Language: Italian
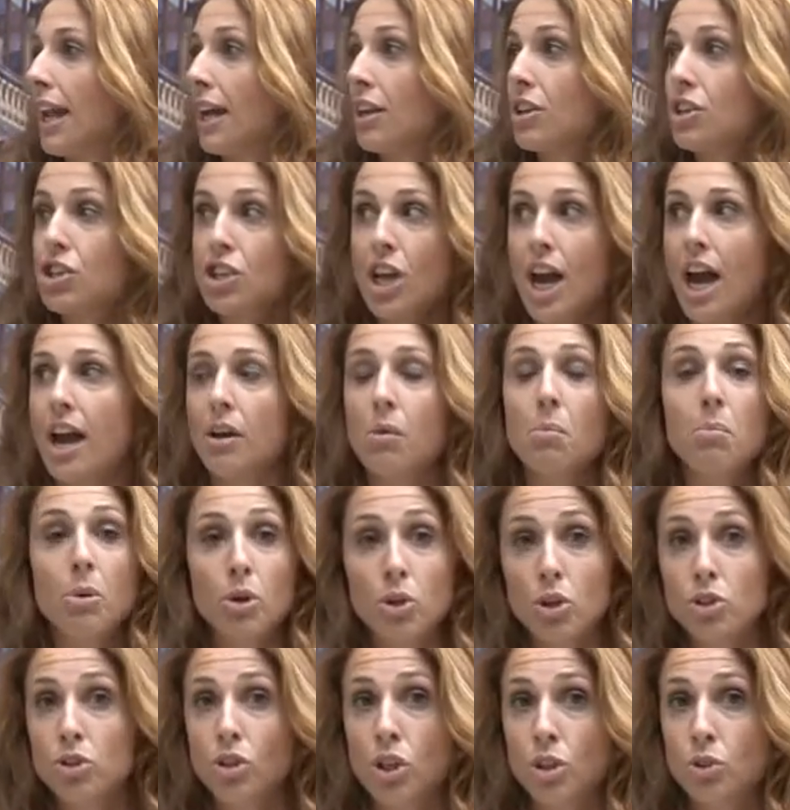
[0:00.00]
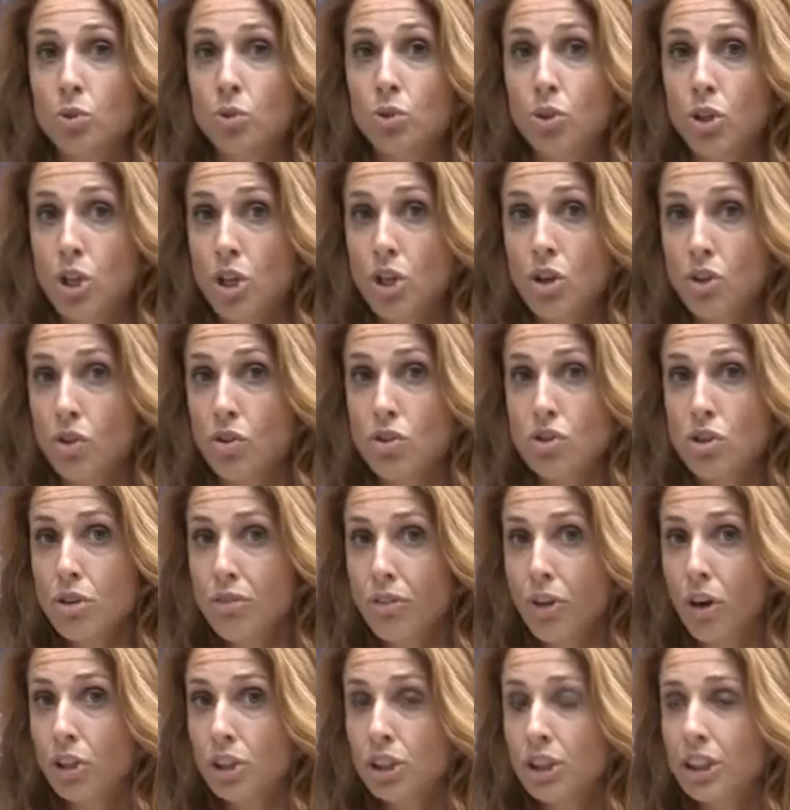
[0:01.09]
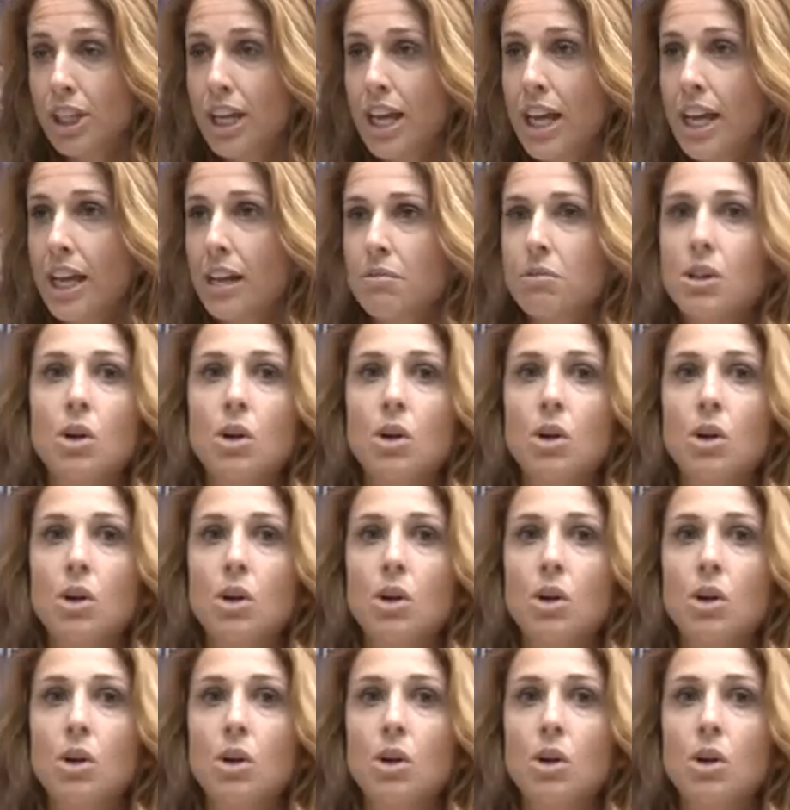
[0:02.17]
lanciare un prodotto che su Torino non ci fosse,